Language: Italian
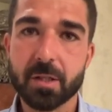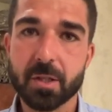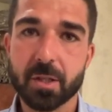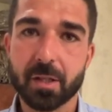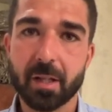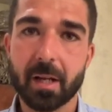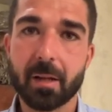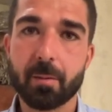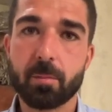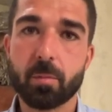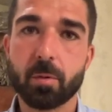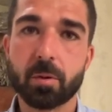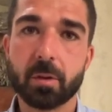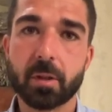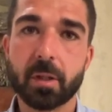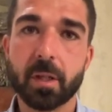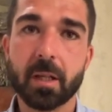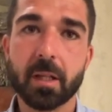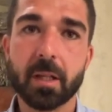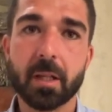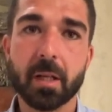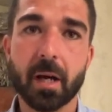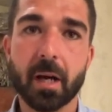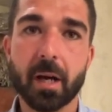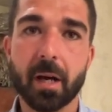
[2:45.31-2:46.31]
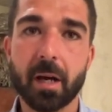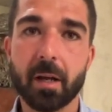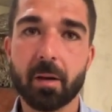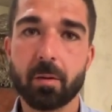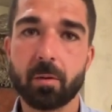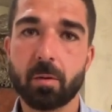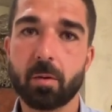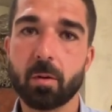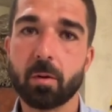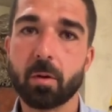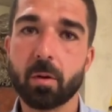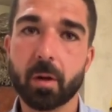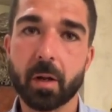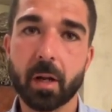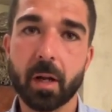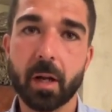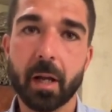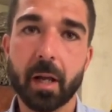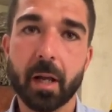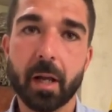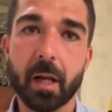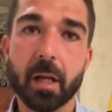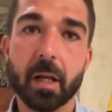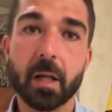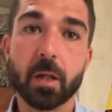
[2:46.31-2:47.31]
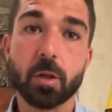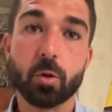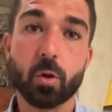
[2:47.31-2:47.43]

già dalla bottiglia, è un colore